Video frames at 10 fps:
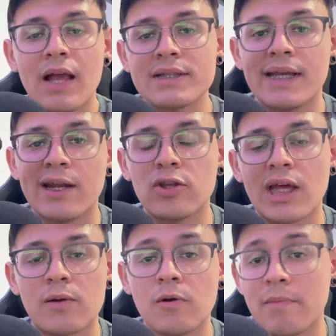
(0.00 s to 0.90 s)
Así que no te
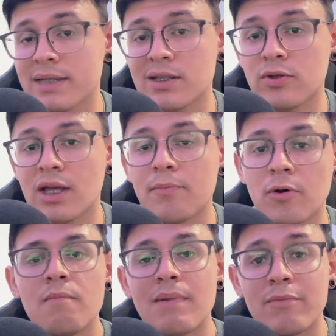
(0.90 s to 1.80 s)
robo más de tu
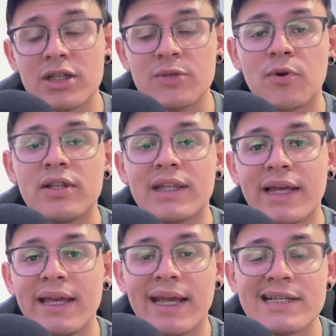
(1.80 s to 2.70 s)
tiempo, vamos a explorar en
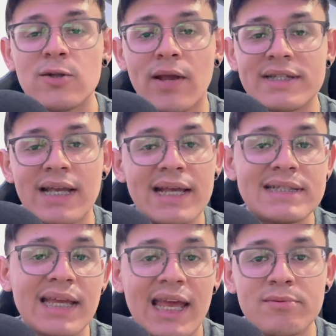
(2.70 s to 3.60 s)
detalle qué es lo que hace que
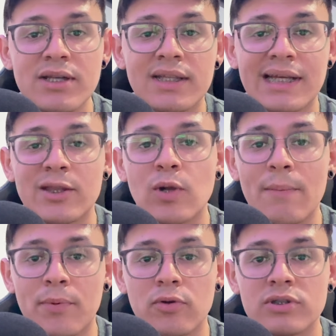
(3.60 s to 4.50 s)
este Gamesir
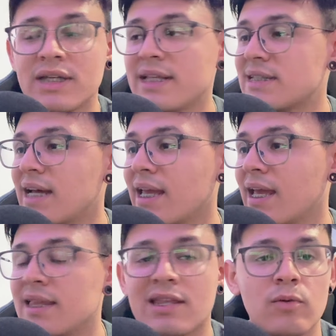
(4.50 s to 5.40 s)
Tarantula Pro se
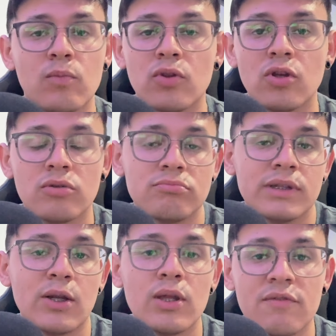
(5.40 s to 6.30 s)
destaque entre un mundo
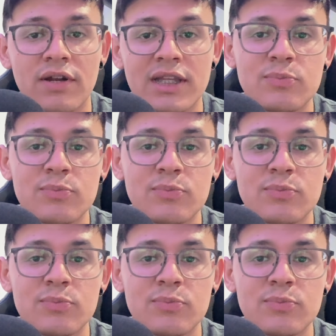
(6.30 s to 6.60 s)
lleno de diferentes